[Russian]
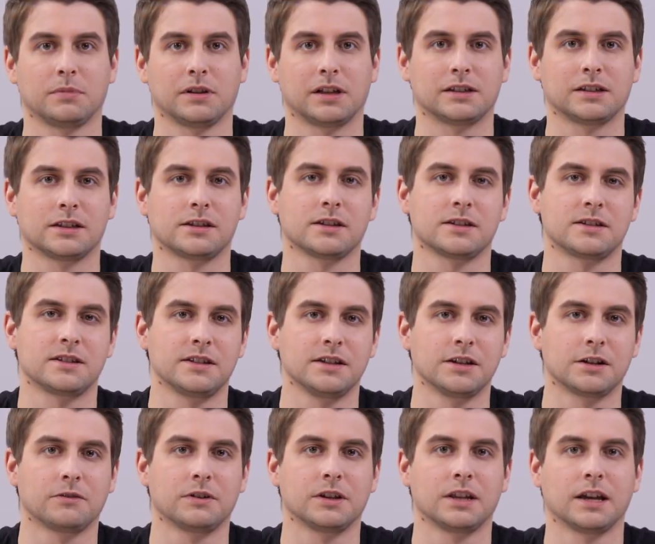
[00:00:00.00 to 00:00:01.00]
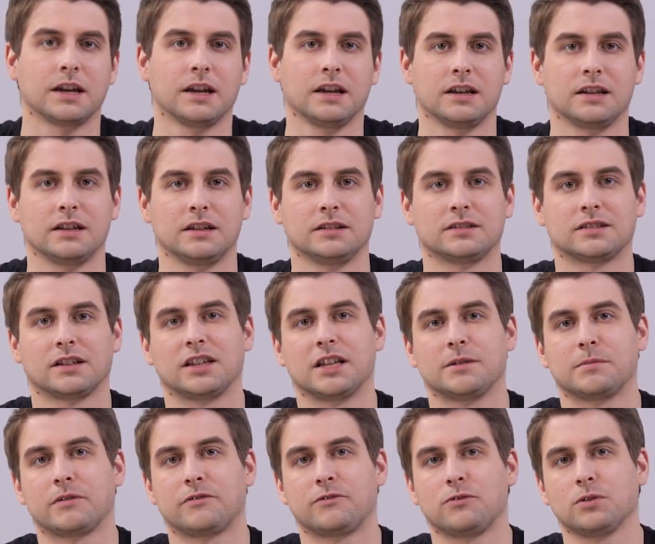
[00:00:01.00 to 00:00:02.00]
плана тестирования и за
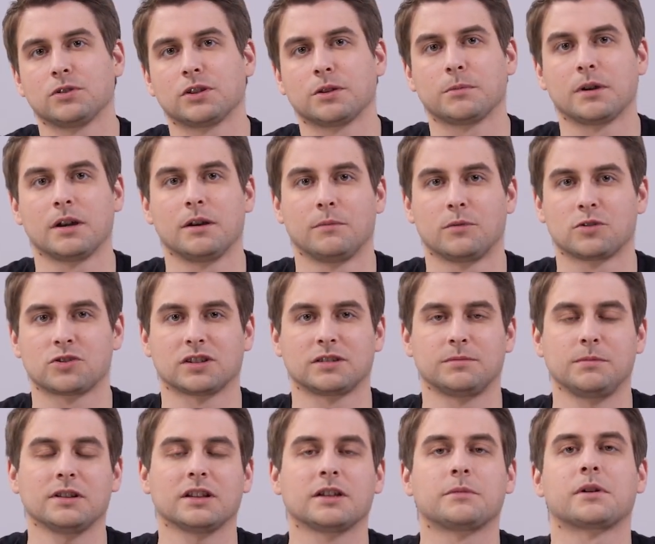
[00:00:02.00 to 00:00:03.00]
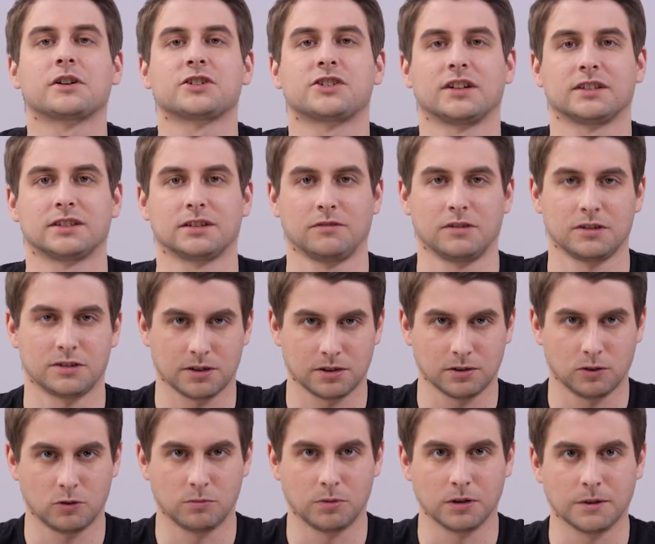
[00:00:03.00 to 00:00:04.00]
демо-фондом можно смело обращаться в IT
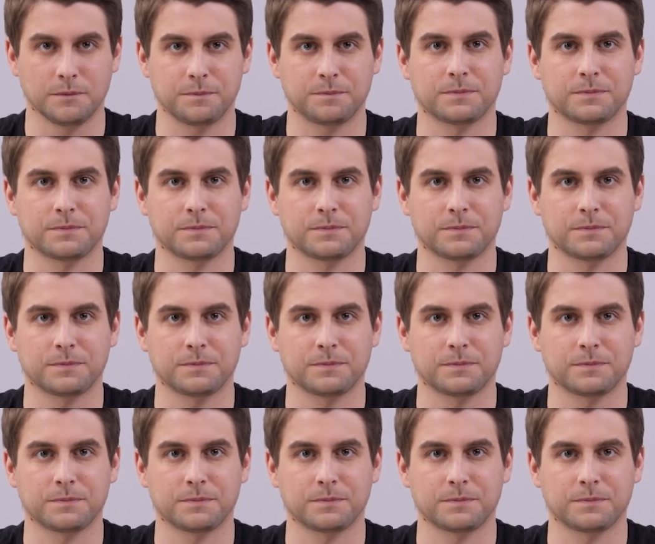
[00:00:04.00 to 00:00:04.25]
Global.